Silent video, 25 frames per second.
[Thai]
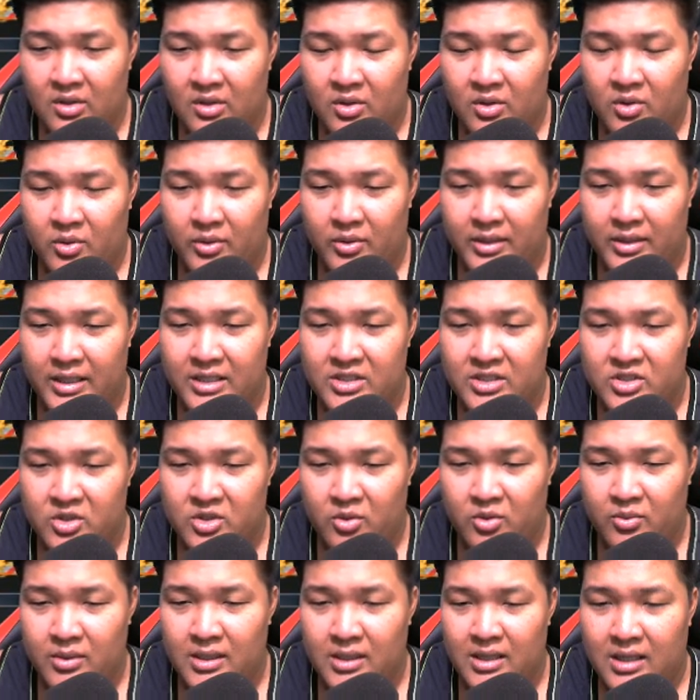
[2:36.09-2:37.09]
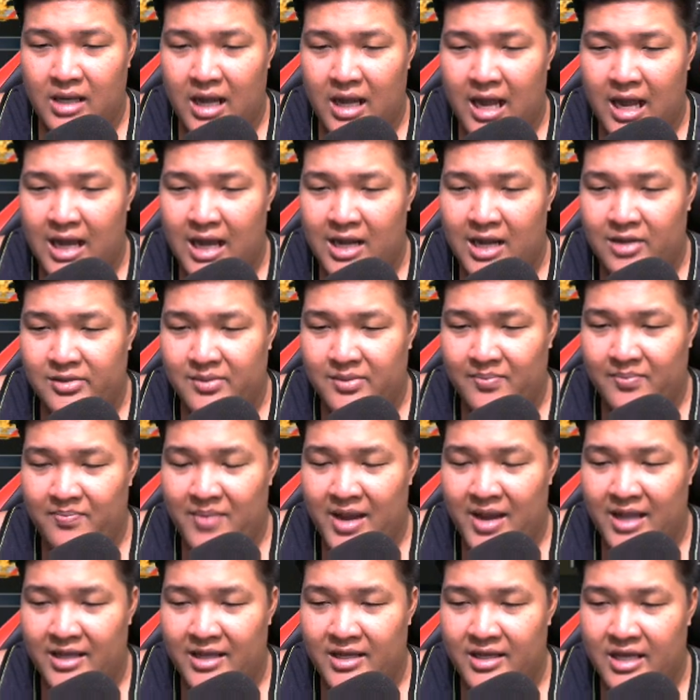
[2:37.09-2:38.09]
โกลเด้นชเวอร์คาร์เก้าสิบแป
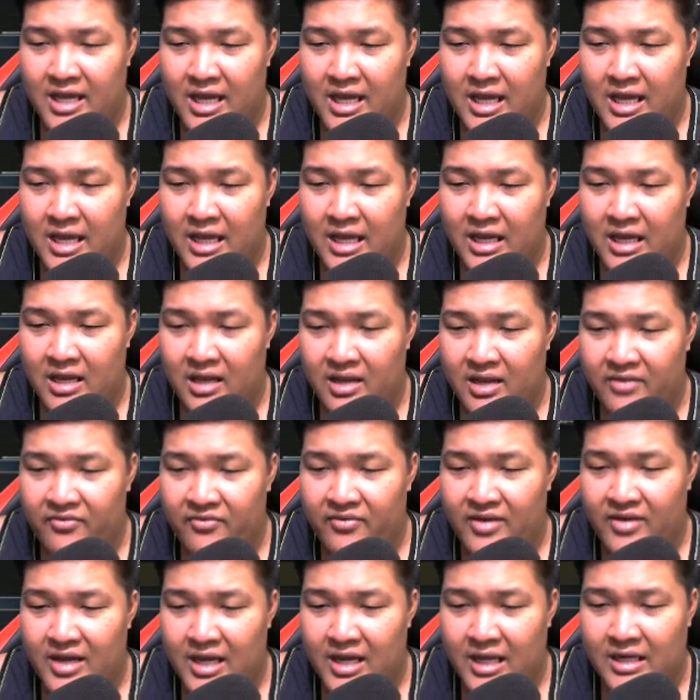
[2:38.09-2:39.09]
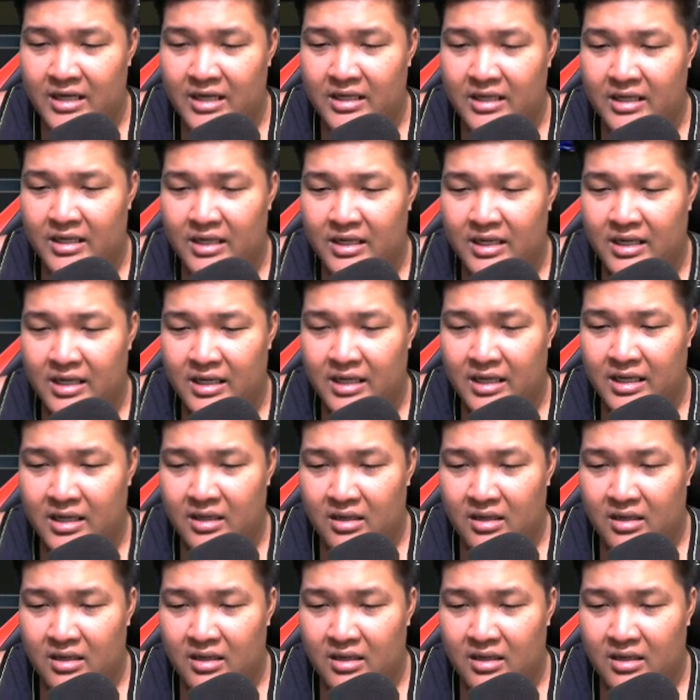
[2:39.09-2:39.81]
ดเคเอฟเอ็นนะฮะ